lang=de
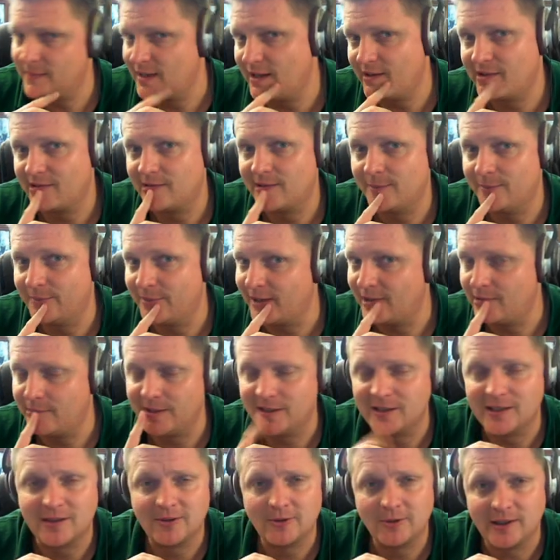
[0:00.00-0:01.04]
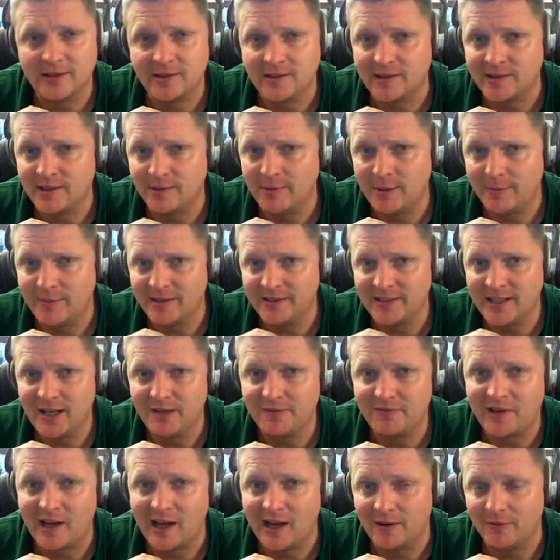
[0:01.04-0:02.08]
Das bringt mich dazu, dass ich das immer mal
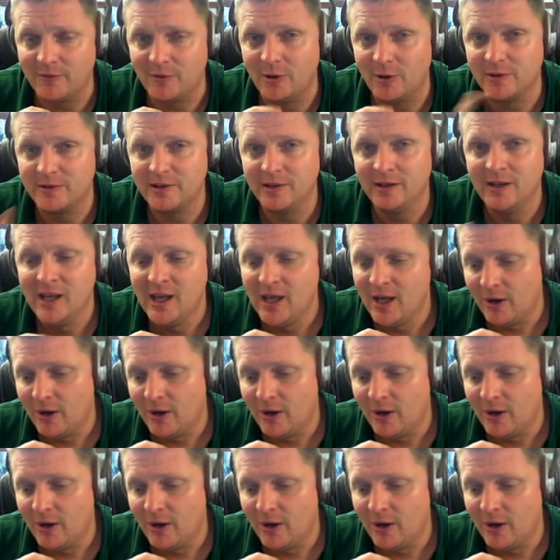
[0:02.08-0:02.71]
nachfragen wollte.